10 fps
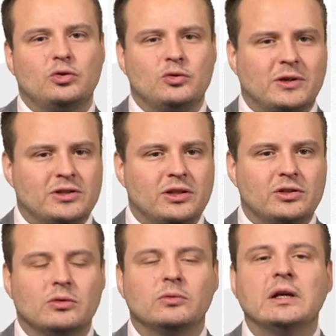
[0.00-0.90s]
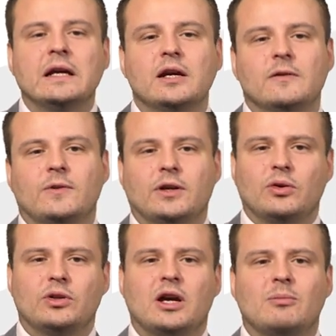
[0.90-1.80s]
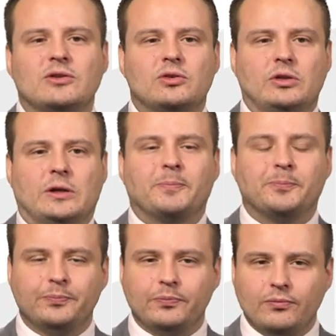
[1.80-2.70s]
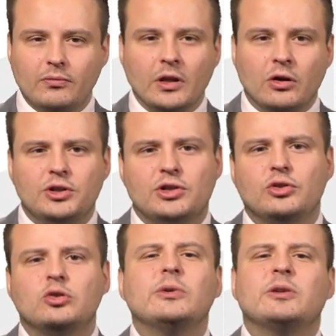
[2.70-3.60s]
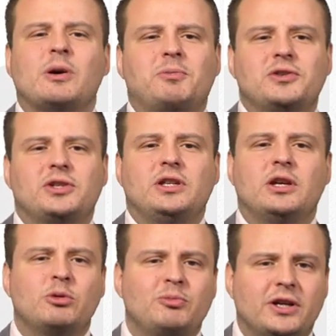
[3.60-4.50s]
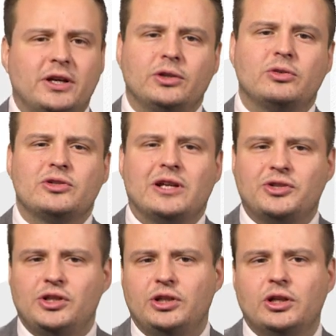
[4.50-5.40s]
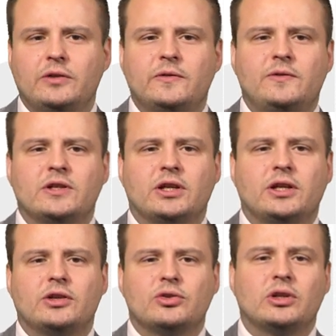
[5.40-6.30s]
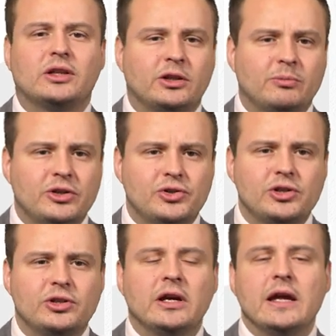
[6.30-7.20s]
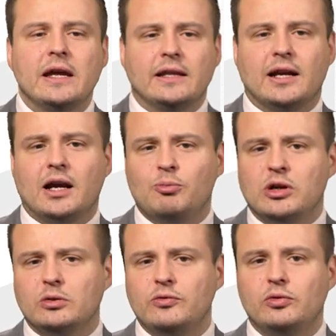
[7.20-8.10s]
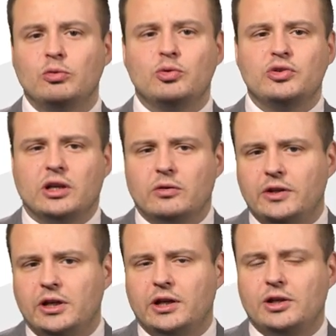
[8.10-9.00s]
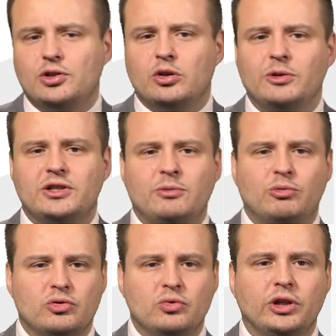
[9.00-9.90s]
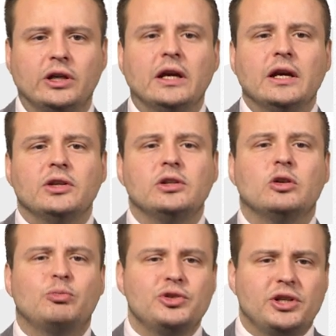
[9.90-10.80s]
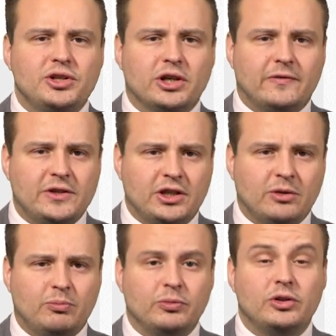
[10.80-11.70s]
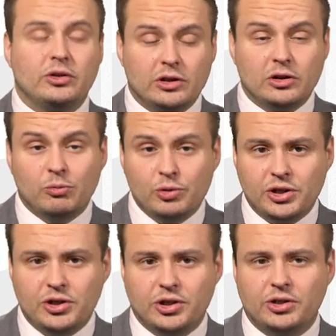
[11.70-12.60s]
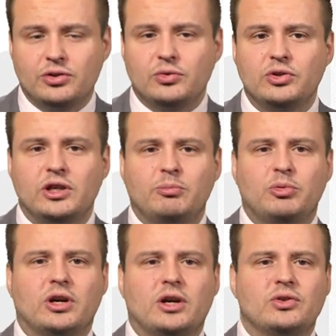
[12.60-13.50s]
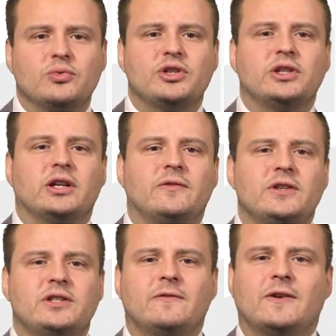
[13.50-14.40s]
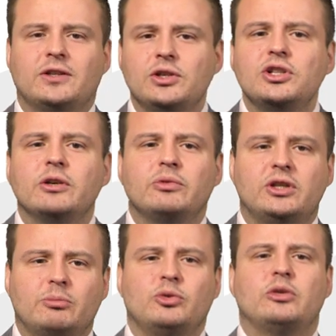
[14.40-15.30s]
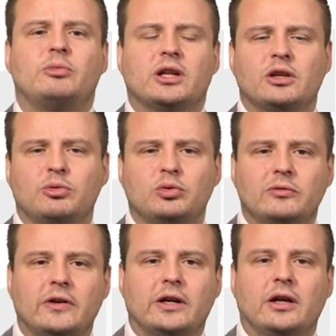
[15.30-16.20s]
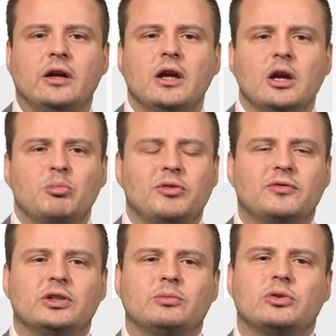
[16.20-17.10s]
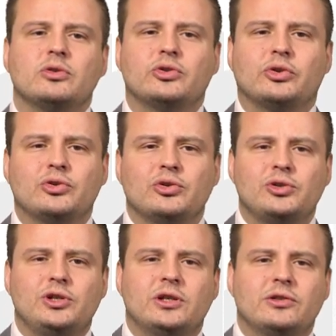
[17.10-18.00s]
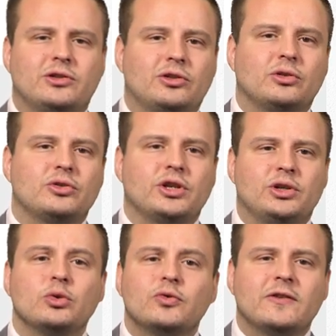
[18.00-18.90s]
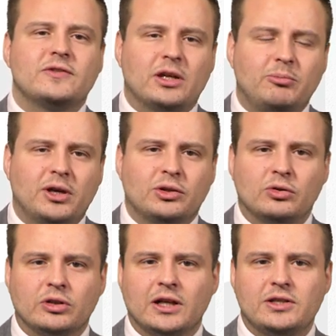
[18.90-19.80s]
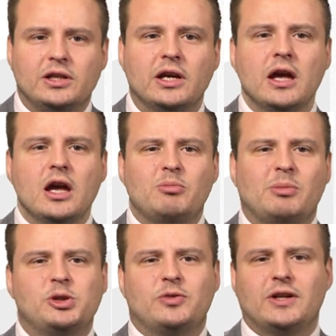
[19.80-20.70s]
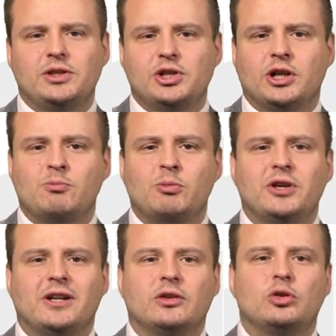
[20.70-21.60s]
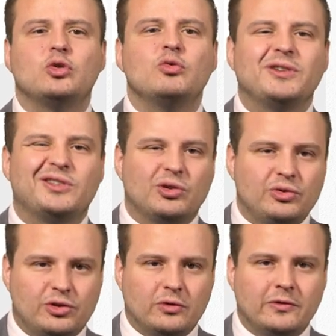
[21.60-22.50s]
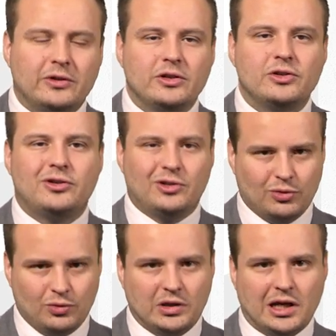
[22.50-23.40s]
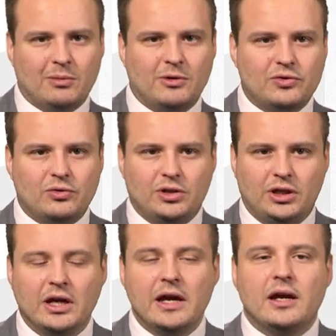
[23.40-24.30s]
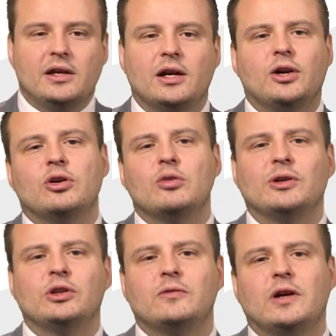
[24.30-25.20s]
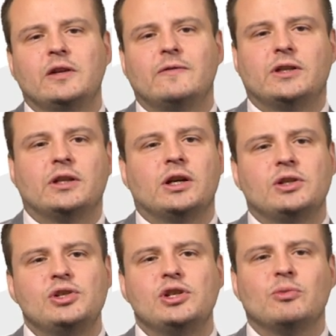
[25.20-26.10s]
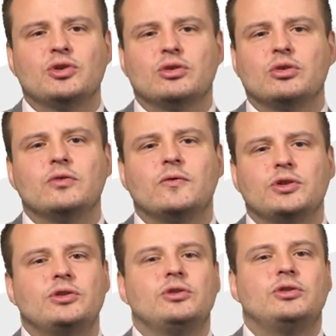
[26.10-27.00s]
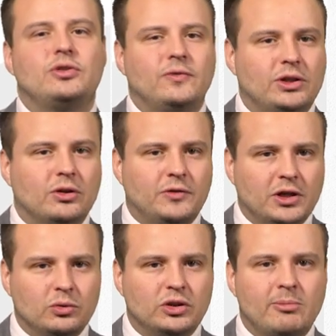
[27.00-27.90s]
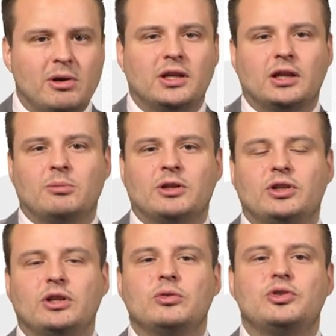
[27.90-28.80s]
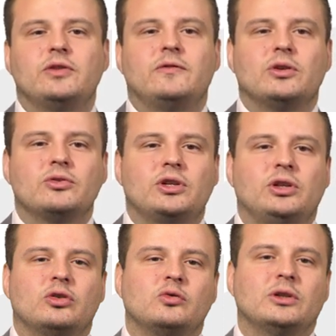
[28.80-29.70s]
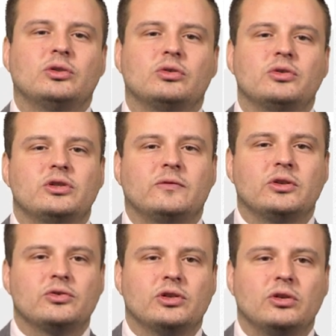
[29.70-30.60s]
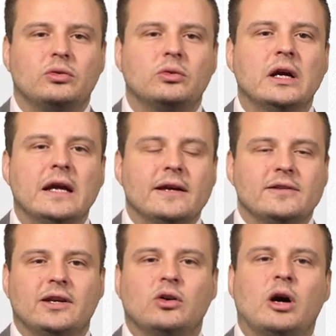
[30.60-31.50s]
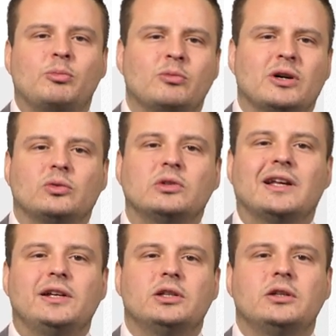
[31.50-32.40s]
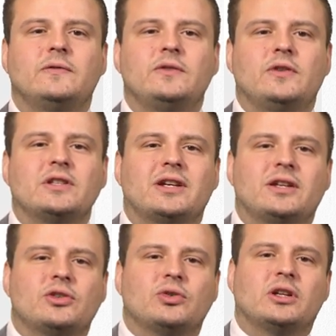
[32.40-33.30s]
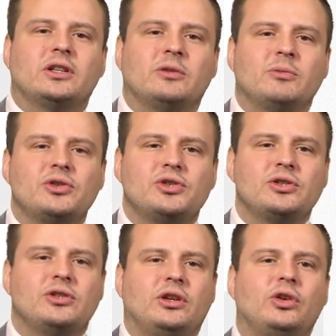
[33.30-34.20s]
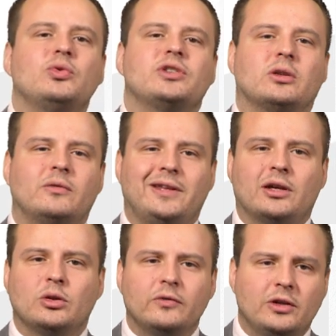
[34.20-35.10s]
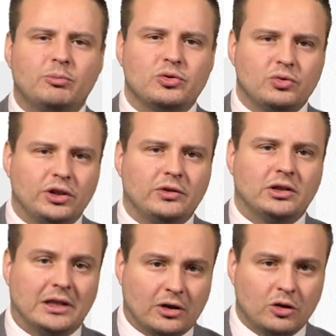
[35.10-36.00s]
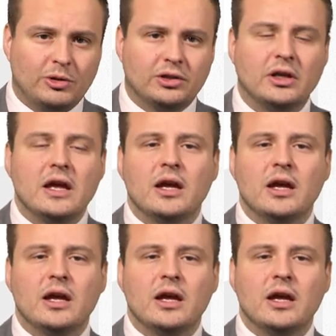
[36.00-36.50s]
duszpasterską w regionie Amazonii. Chociaż dokument papieski nie popiera jednoznacznie idei wyświęcania żonatych mężczyzn na kapłanów lub ustanowienia jakiejś kobiecej posługi, tylko późniejsze, kwestie, tylko późniejsze dyskusje pokażą, czy te kwestie faktycznie nie były brane pod uwagę. Powodem do ostrożności jest to, że już we wstępie adhortacji papież Franciszek popiera dokument końcowy synodu dla Amazonii. Jak komentowali watykaniści, może to otworzyć drzwi do wielu debat na temat tego, czy wnioski dokumentu końcowego synodu z jego aprobatą dla idei wyświęcania zniechęcania żonatych mężczyzn i ustanowienia nowej posługi dla kobiet